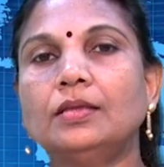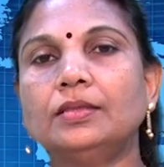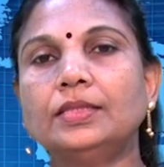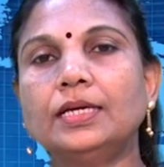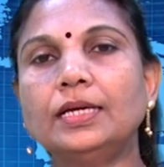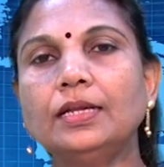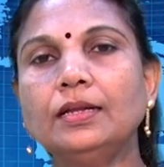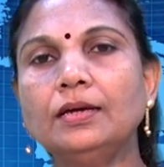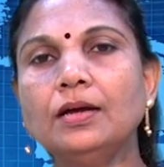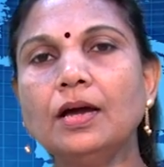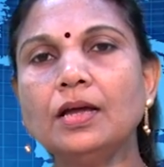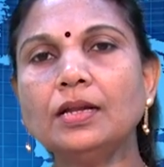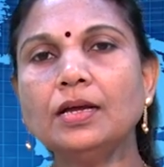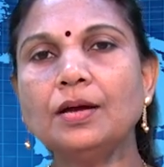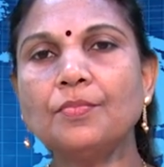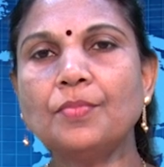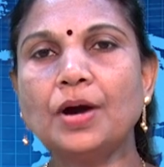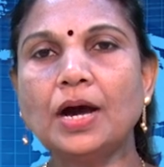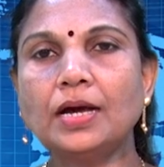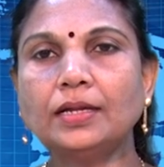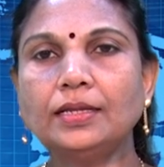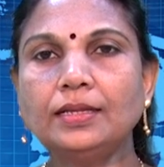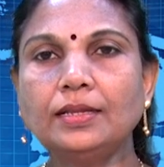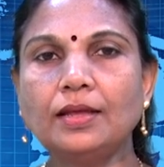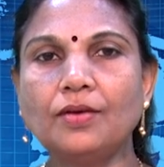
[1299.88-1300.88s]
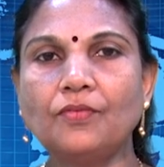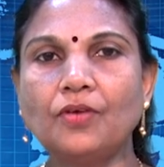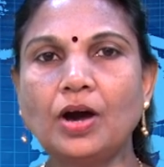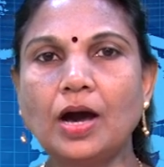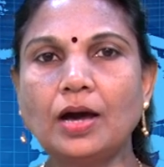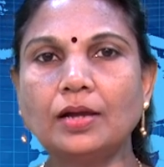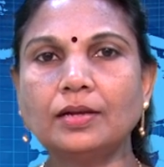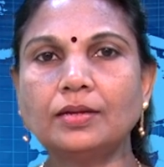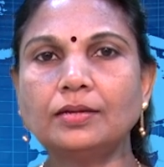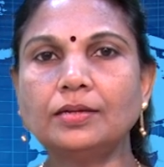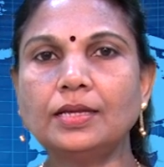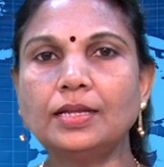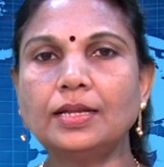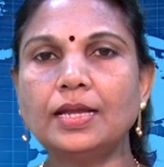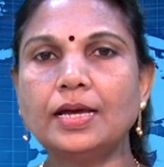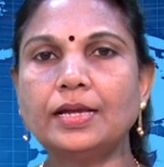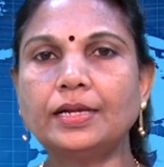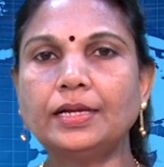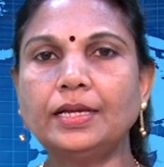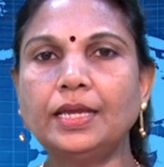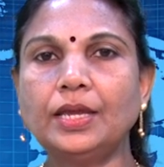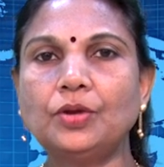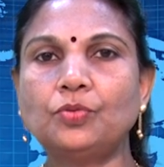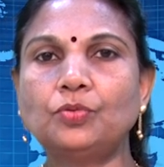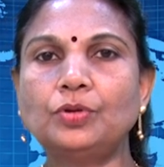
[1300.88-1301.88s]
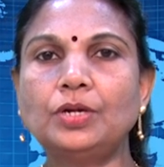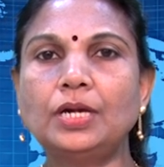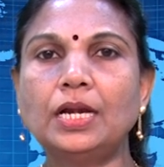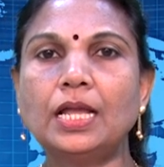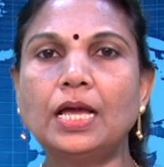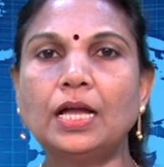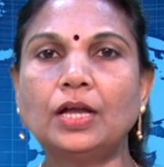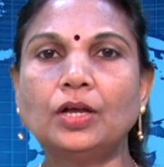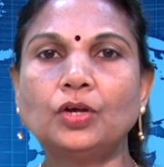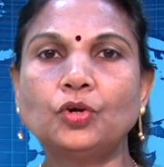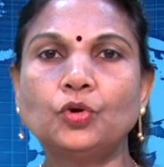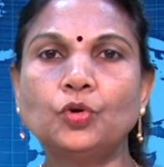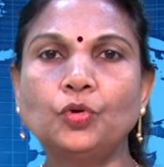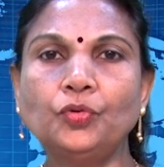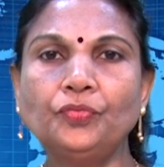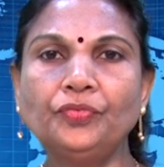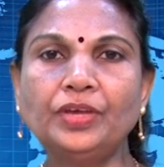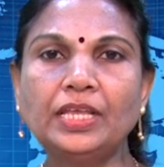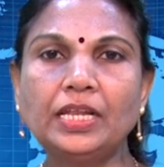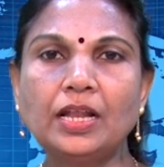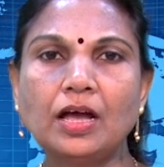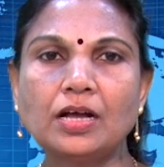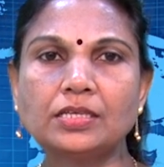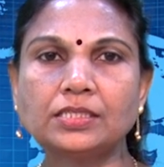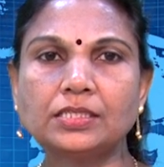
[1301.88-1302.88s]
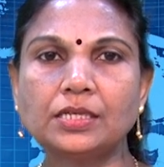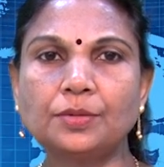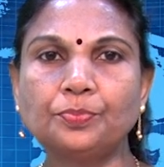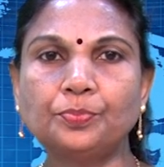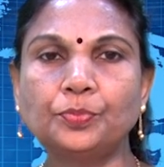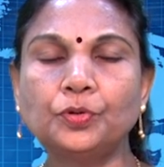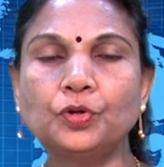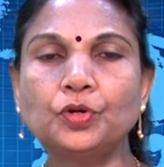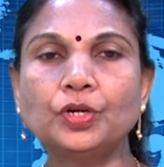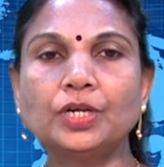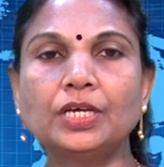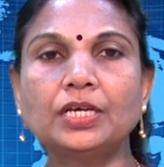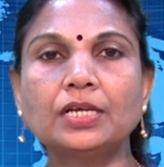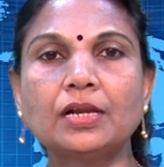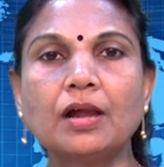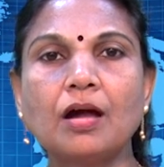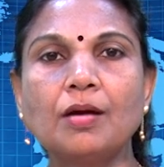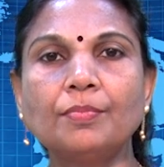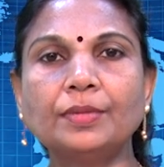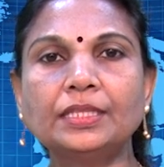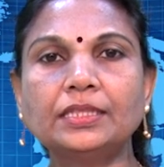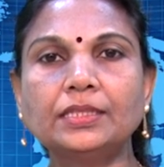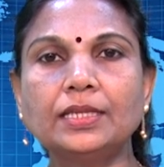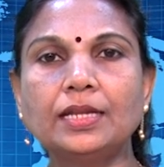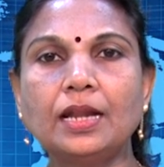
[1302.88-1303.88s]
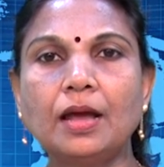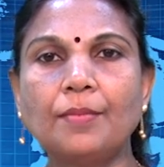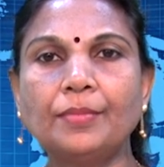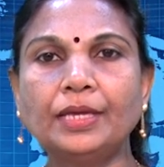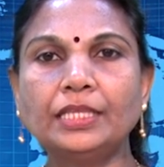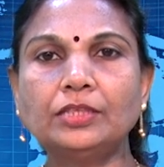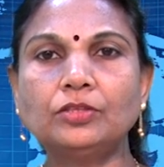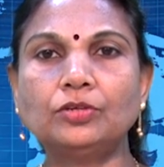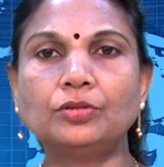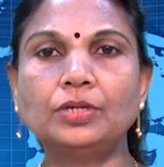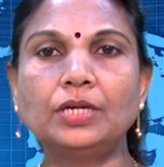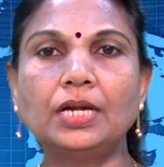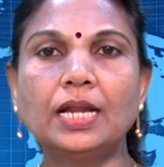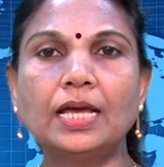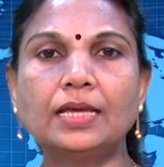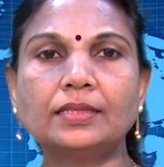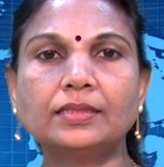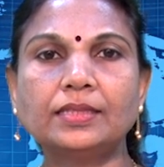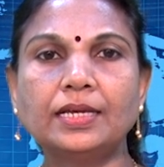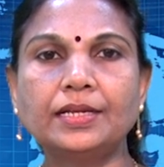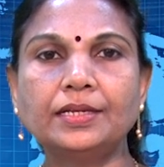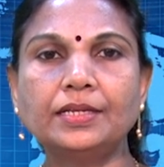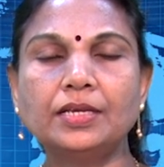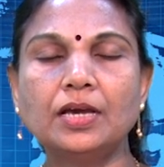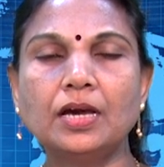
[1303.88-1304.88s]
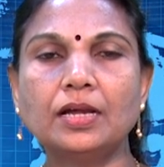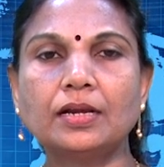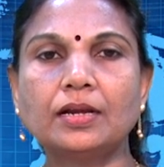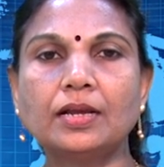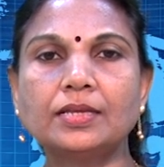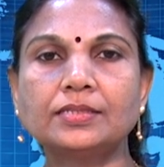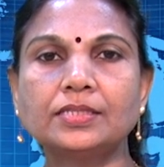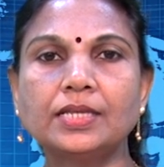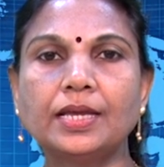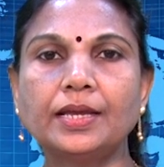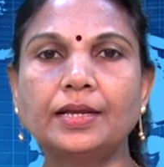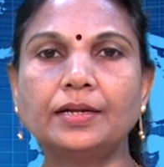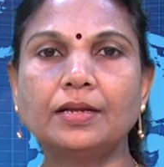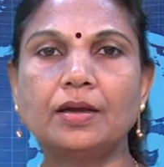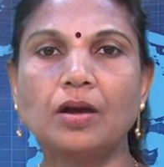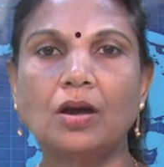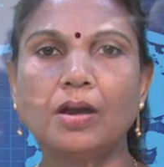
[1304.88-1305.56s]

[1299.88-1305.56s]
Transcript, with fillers: தெலுங்கானா மாநில வாரங்கல் அருகே உள்ள குவிலாசப்பூர் கிராமத்தில் அமைந்துள்ள தனியார் ரசாயன